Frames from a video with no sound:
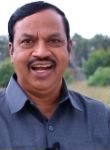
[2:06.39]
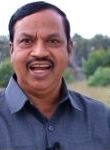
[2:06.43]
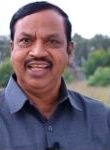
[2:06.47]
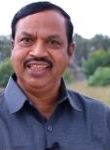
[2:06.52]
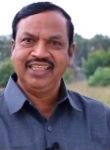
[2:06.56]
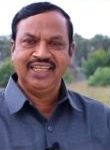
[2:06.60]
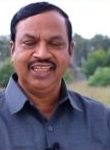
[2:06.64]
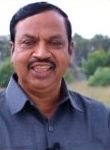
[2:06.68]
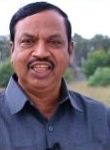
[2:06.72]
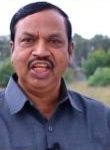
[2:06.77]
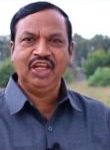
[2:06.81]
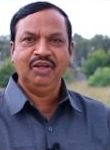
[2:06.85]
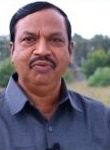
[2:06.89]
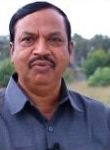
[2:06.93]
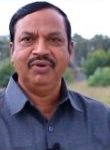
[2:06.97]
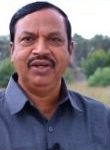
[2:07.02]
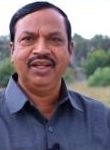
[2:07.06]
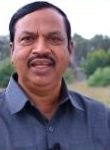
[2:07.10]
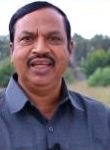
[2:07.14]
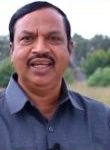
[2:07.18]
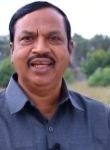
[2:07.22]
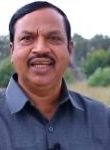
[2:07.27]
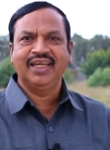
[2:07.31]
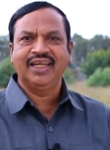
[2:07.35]
அந்த
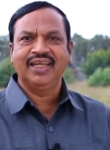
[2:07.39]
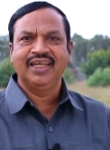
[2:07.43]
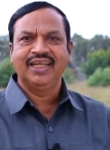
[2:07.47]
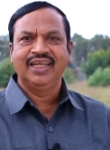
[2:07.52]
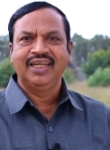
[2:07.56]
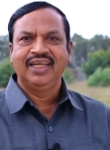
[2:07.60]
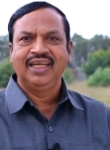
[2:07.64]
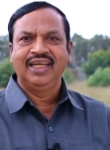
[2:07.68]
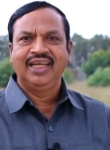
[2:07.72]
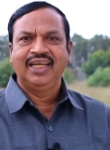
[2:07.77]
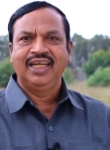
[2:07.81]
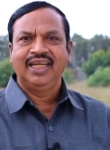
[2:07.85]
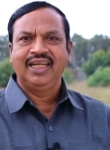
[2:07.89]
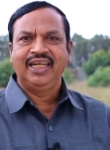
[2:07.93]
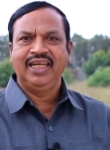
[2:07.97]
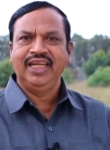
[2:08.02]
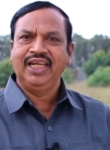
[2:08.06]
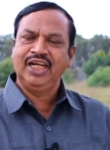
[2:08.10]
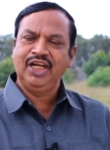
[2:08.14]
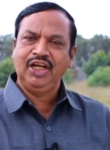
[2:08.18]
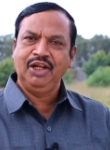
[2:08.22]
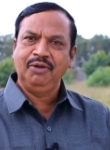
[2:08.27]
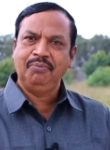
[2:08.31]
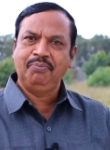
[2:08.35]
தேவனையே
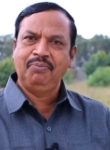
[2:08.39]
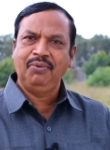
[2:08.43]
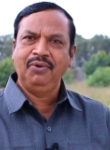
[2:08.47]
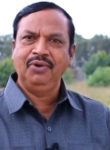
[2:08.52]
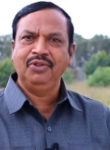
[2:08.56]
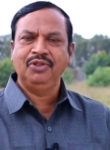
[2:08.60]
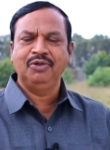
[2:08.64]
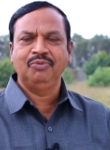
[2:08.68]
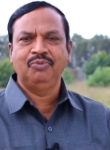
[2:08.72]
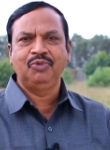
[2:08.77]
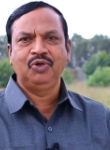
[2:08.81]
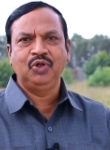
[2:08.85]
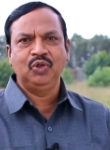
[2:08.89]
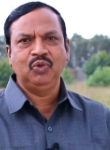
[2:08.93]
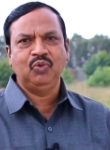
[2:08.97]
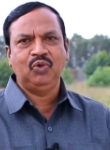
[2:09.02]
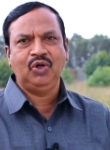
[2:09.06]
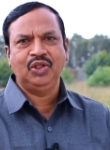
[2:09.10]
நீங்கள் எப்பொழுதும் முழு